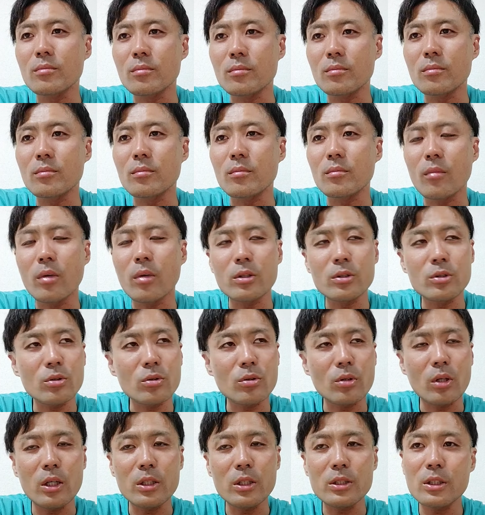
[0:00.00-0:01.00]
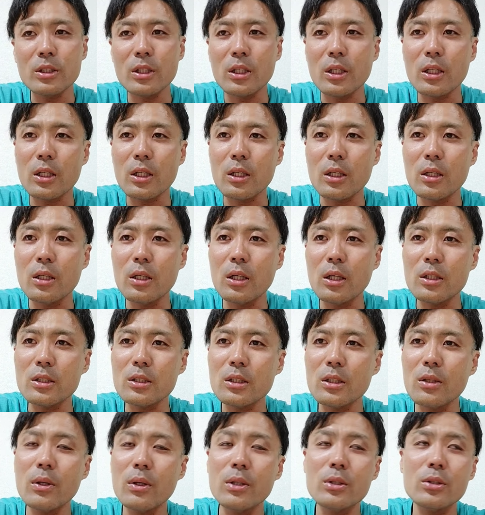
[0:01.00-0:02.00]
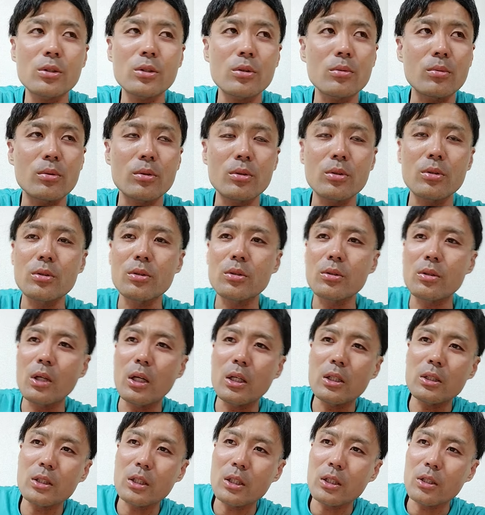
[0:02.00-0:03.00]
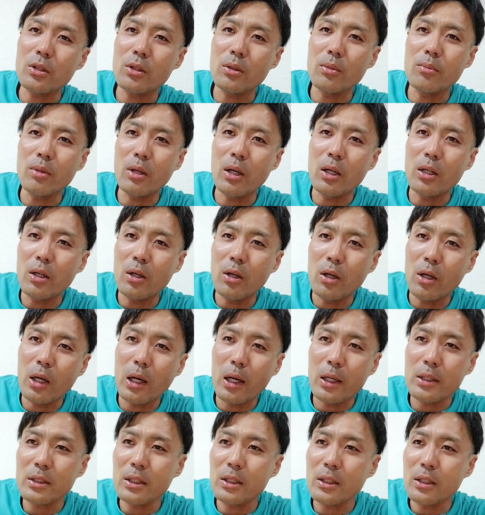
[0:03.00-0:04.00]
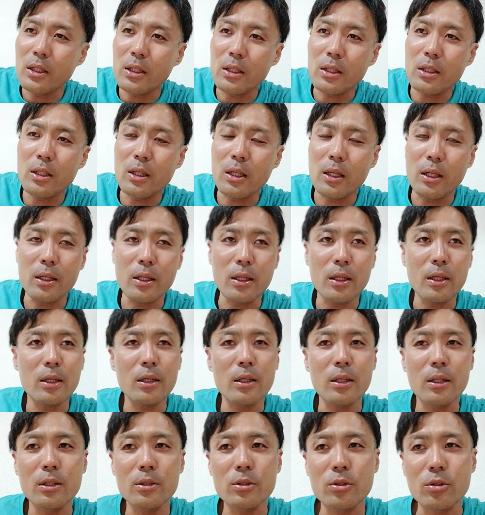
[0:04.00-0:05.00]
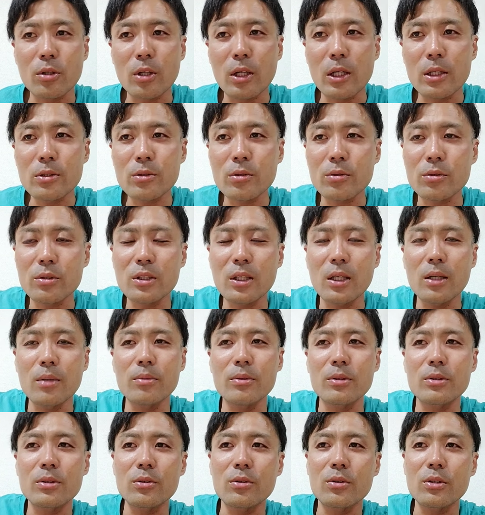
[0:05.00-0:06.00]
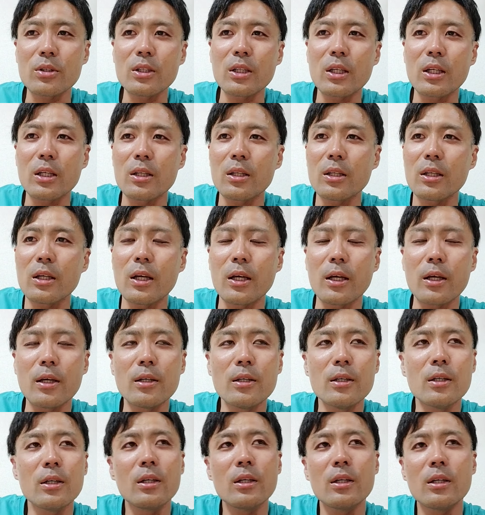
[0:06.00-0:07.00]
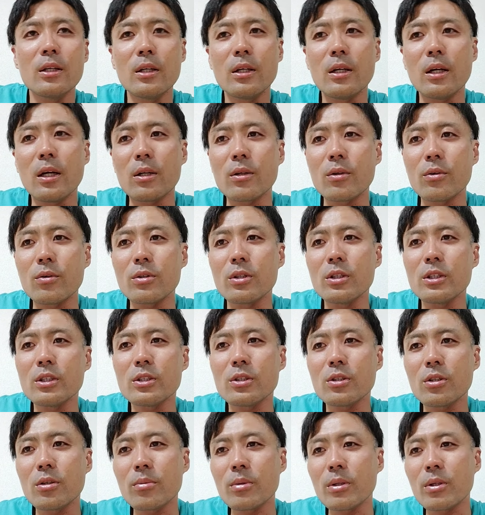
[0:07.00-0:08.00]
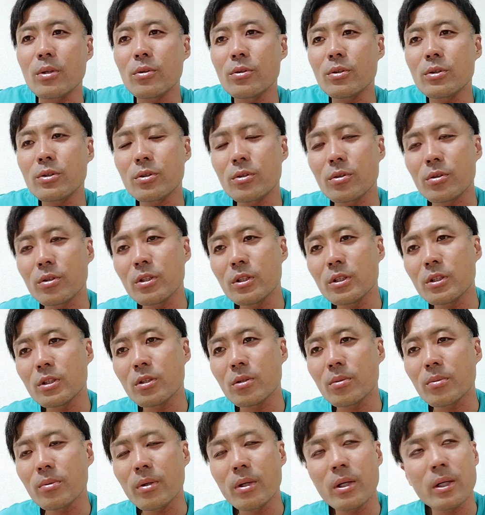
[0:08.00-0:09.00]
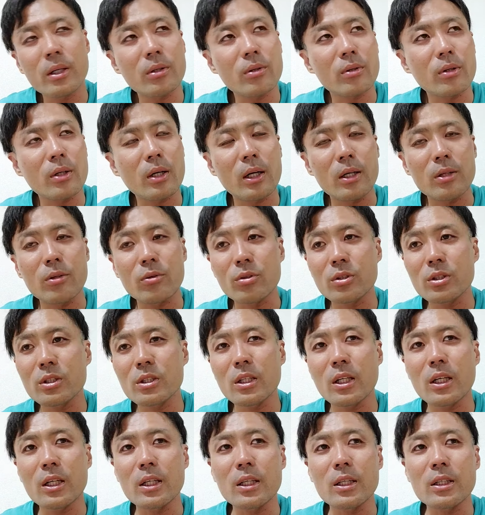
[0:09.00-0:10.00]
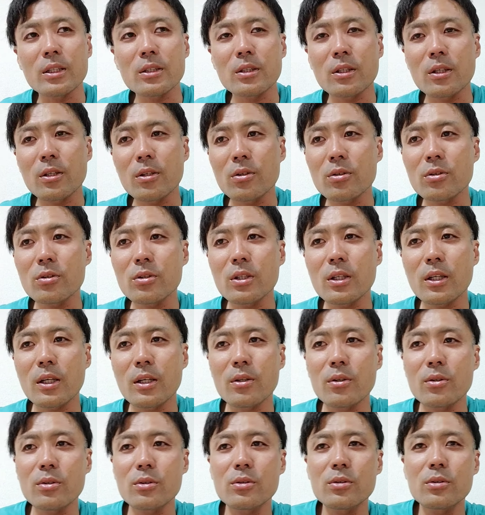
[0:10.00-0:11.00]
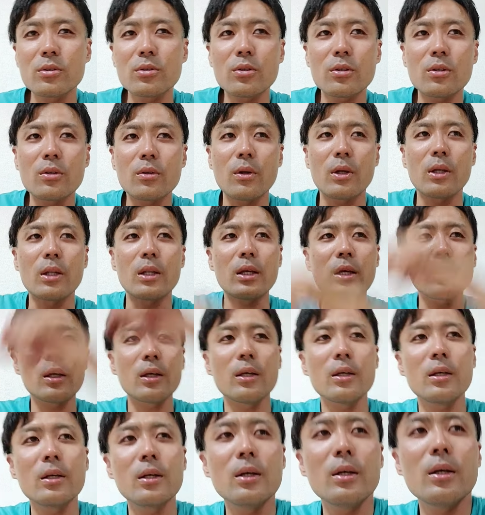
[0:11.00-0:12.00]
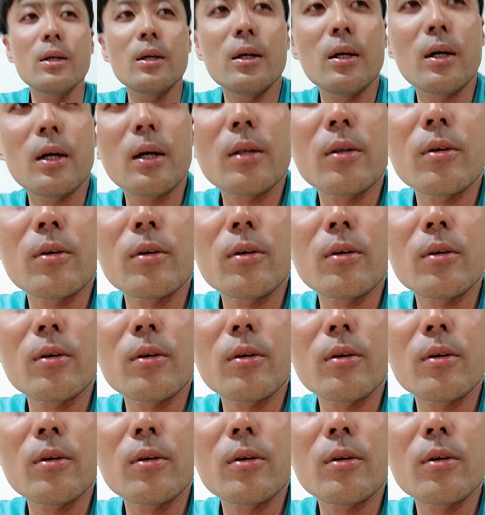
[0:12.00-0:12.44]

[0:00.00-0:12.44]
うんまあ、ちょっと明日明日はちょっと僕明日っていうかまあ朝になったらねちょっと家族サービスの日なんであの日曜日今週の日曜日はあの稼働しないですけど次稼働するときはねあ